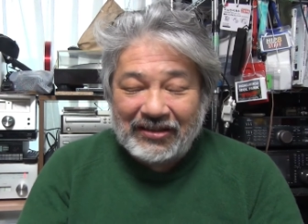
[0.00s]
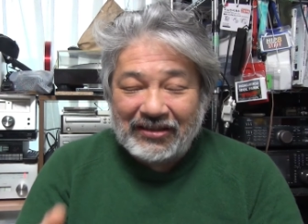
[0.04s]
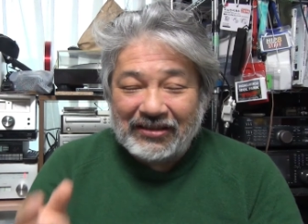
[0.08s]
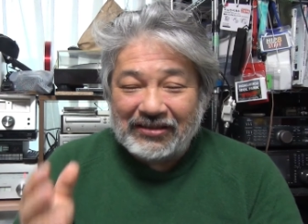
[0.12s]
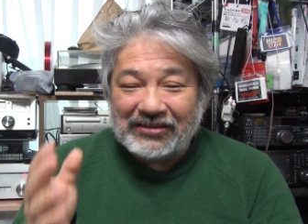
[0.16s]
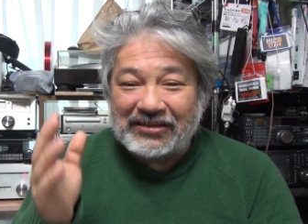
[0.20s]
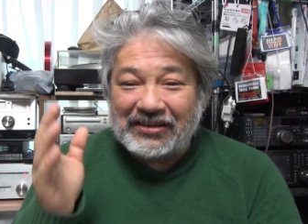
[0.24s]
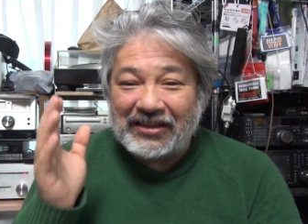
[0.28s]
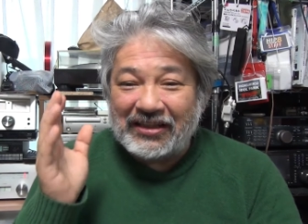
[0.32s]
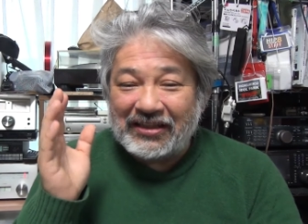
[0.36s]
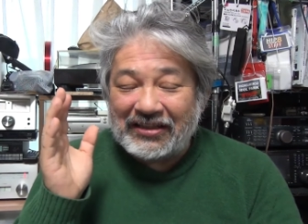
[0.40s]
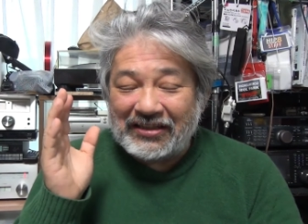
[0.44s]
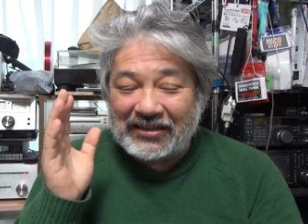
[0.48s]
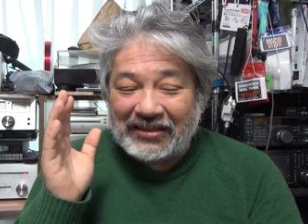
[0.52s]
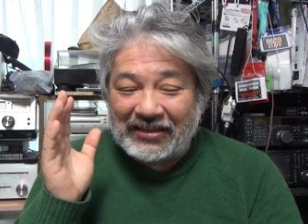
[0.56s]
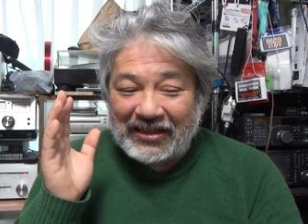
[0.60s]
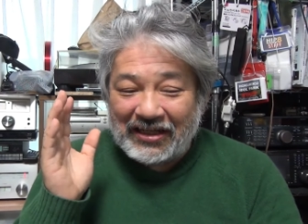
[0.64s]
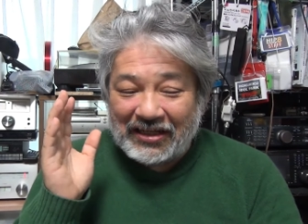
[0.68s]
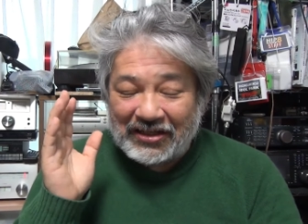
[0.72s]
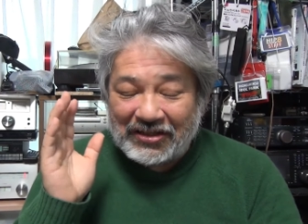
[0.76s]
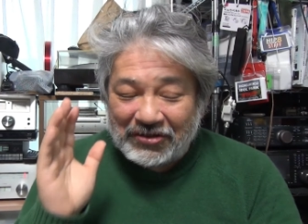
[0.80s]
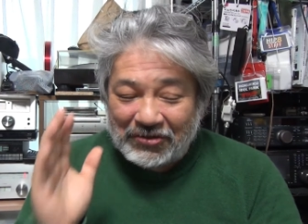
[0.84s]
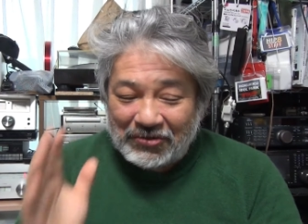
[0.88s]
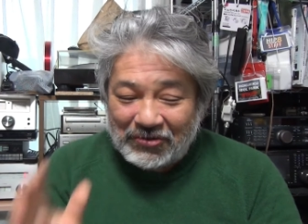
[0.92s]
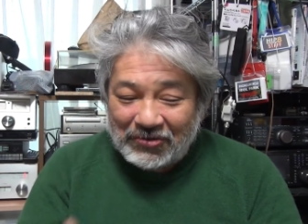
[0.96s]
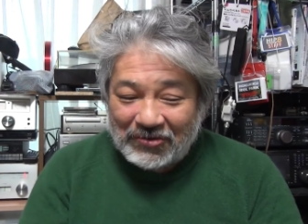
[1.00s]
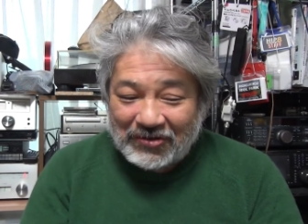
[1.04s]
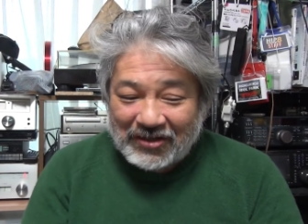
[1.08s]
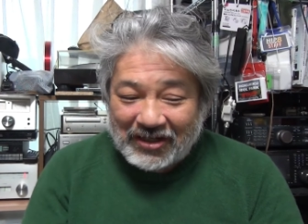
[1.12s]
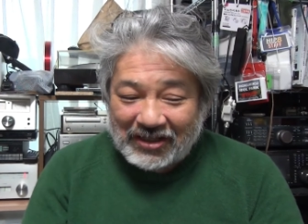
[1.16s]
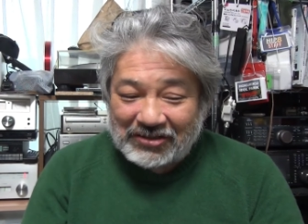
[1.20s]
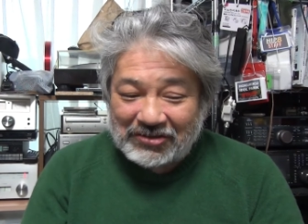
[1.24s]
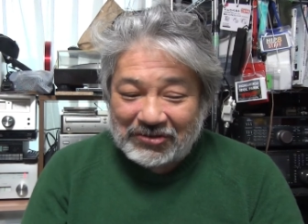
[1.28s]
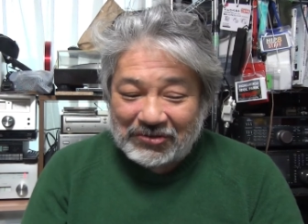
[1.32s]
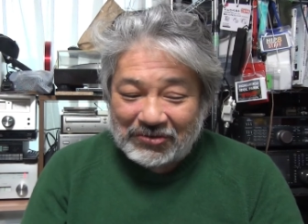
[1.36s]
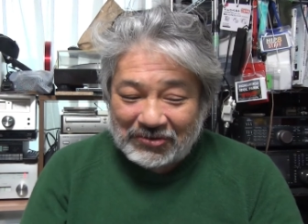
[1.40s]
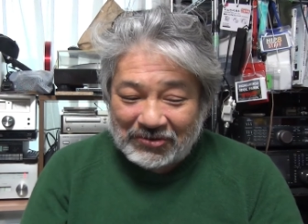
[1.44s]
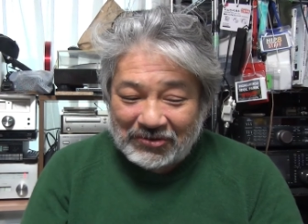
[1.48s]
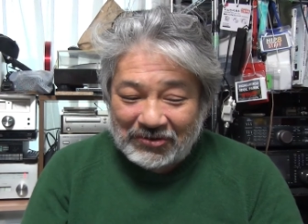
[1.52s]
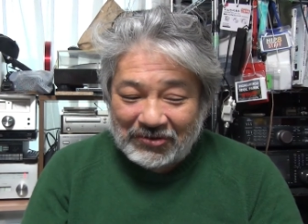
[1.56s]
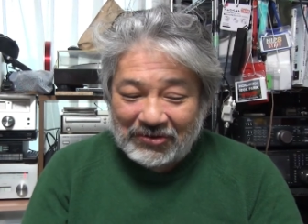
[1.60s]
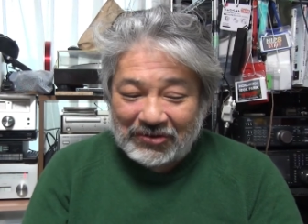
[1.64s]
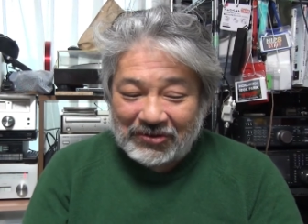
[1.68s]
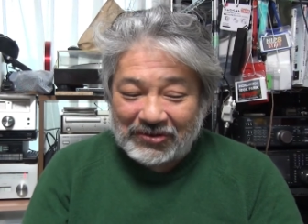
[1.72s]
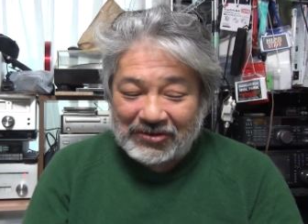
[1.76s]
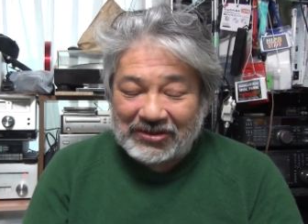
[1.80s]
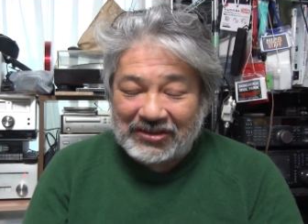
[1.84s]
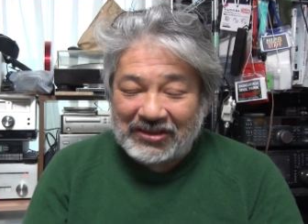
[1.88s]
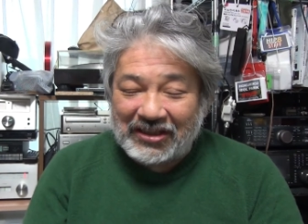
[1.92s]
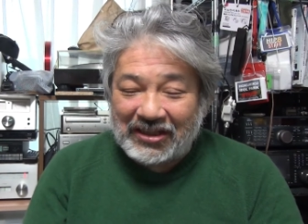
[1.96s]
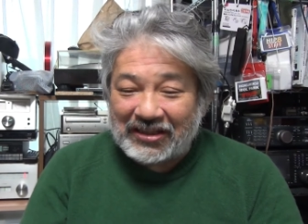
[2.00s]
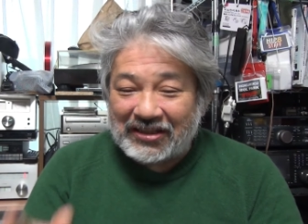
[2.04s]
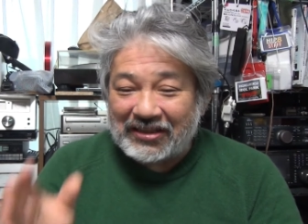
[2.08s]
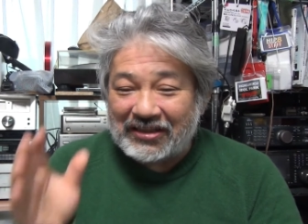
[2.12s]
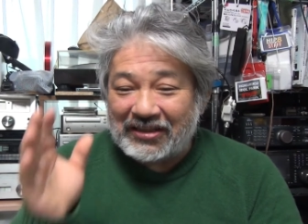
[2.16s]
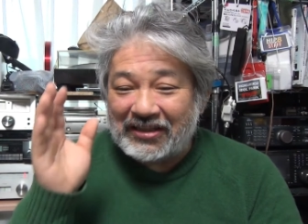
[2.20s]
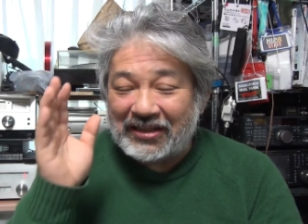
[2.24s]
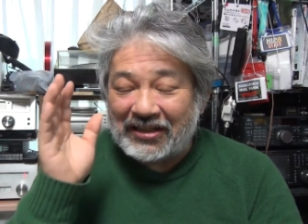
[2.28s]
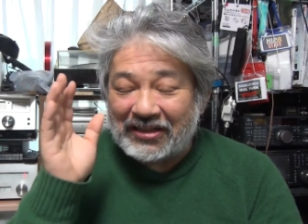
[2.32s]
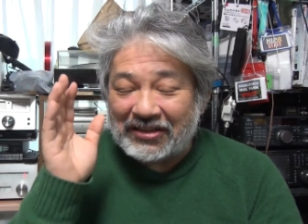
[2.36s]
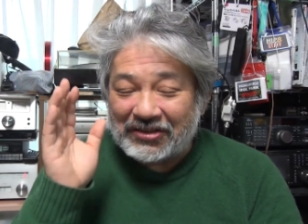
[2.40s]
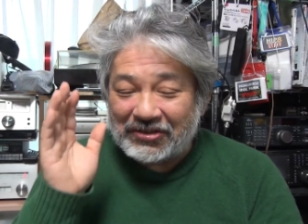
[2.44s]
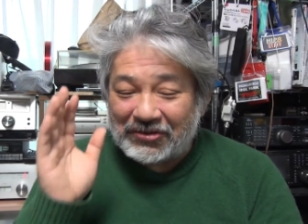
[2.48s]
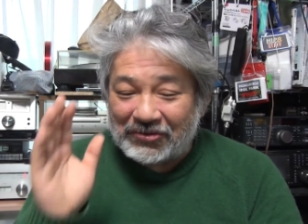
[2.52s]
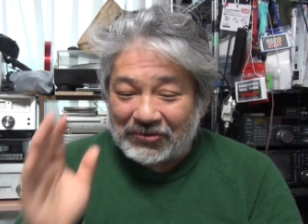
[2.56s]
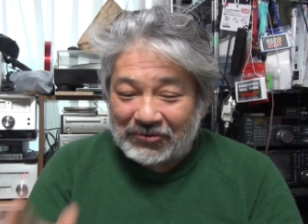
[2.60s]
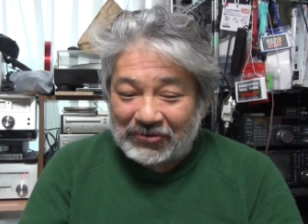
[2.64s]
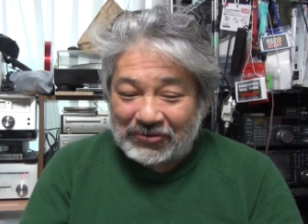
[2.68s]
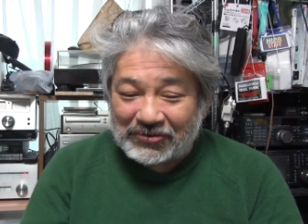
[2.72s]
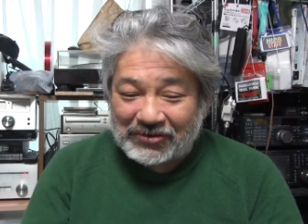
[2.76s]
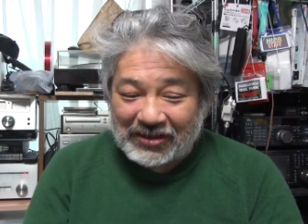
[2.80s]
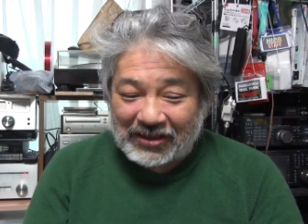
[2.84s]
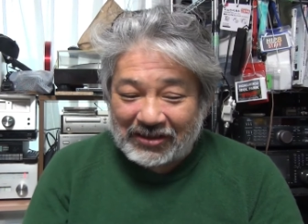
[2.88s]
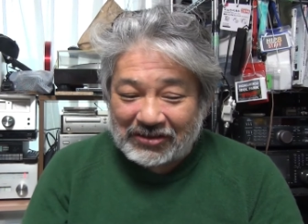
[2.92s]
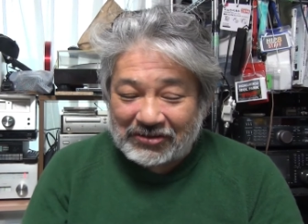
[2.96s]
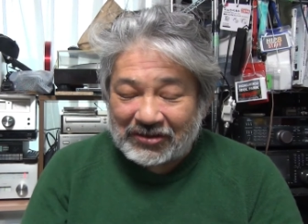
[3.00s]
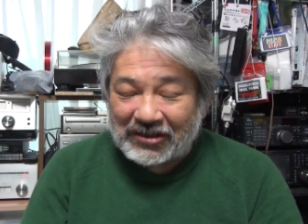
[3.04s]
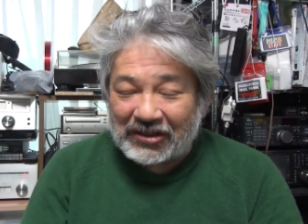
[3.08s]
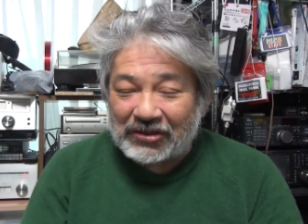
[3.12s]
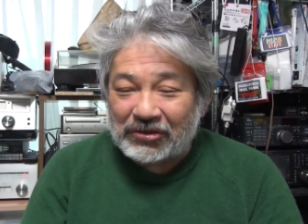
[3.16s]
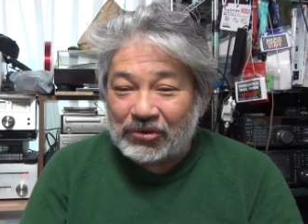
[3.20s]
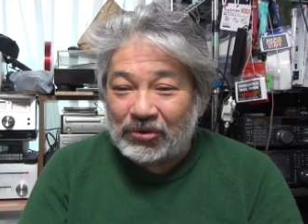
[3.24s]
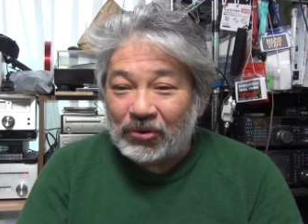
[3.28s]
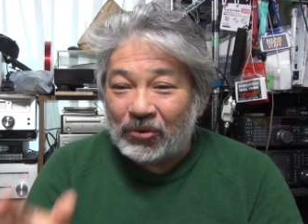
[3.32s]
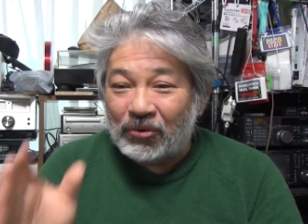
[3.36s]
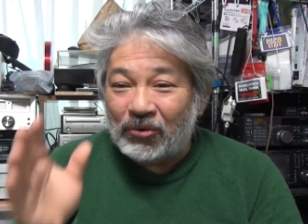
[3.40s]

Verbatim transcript: 素敵な教科書と素敵な教材それから